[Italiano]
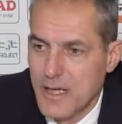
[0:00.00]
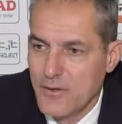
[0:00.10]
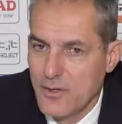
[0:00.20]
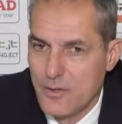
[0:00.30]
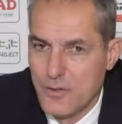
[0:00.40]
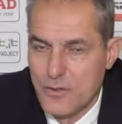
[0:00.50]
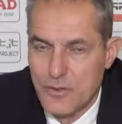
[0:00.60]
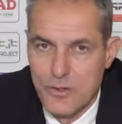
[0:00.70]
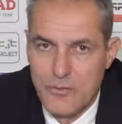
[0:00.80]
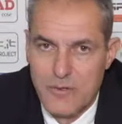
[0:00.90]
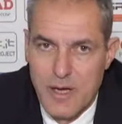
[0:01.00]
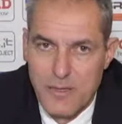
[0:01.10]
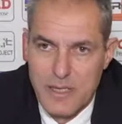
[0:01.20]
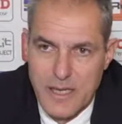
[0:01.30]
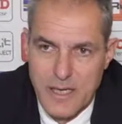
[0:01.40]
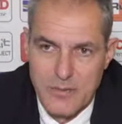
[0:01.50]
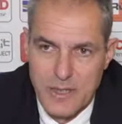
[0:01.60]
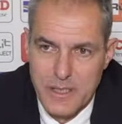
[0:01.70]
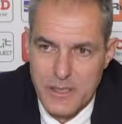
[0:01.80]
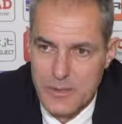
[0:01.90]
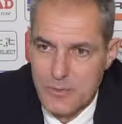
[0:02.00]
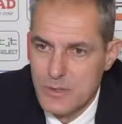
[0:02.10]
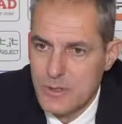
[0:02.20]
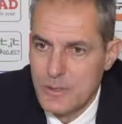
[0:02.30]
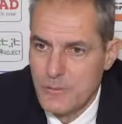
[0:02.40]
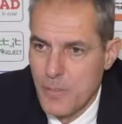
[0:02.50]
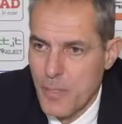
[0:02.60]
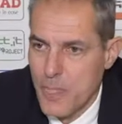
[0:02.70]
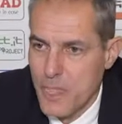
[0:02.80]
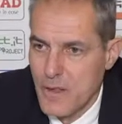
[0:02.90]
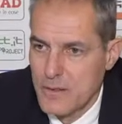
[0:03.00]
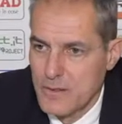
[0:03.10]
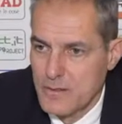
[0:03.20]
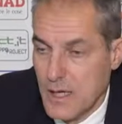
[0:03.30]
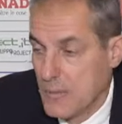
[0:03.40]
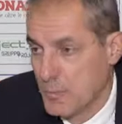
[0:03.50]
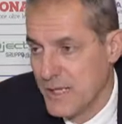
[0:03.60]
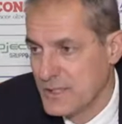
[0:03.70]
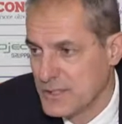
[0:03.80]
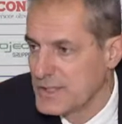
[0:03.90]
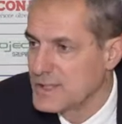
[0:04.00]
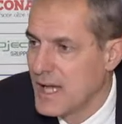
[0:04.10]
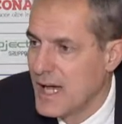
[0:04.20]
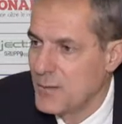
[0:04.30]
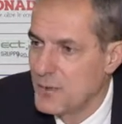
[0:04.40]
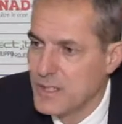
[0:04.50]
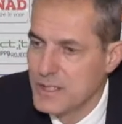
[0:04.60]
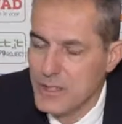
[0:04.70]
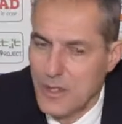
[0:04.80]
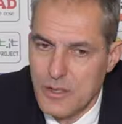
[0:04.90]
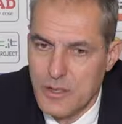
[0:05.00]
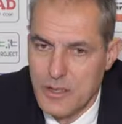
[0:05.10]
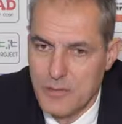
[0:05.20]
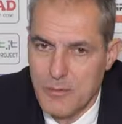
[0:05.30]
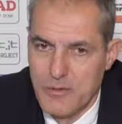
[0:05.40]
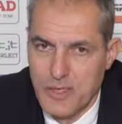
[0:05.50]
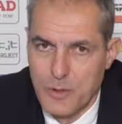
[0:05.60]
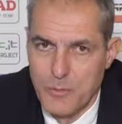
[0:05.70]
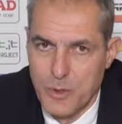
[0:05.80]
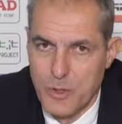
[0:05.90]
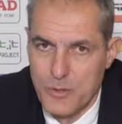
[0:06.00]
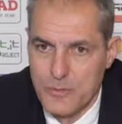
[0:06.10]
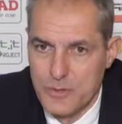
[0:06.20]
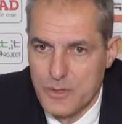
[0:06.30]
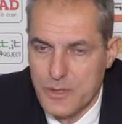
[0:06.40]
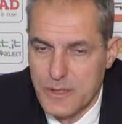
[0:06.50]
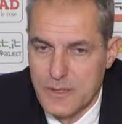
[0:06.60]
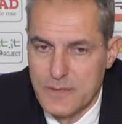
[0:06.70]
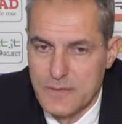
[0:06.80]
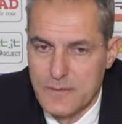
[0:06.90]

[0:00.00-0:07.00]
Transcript: e noi non dovevamo andare a quel ritmo. A momenti ci sta, a momenti no, e abbiamo fatto un po' di confusione.